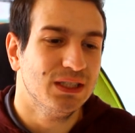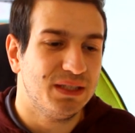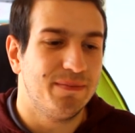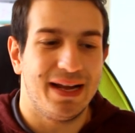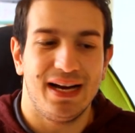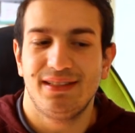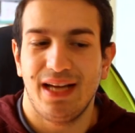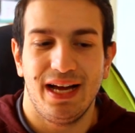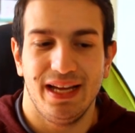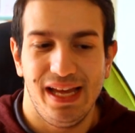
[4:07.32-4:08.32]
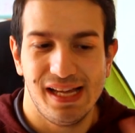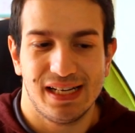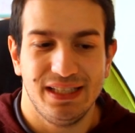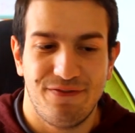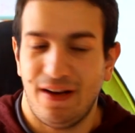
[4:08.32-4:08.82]
ma in realtà
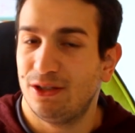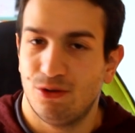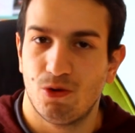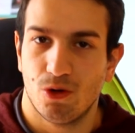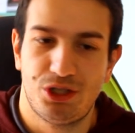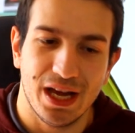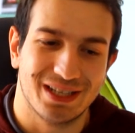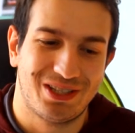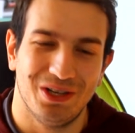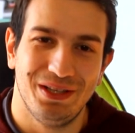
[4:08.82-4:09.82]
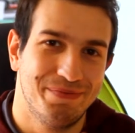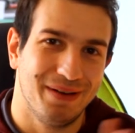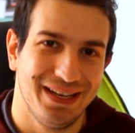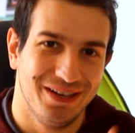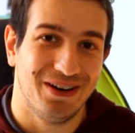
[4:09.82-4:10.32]
era di fatto un concerto di
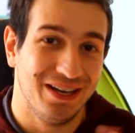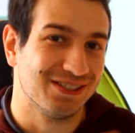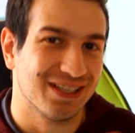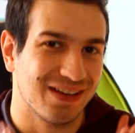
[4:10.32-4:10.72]
Baglioni, non so se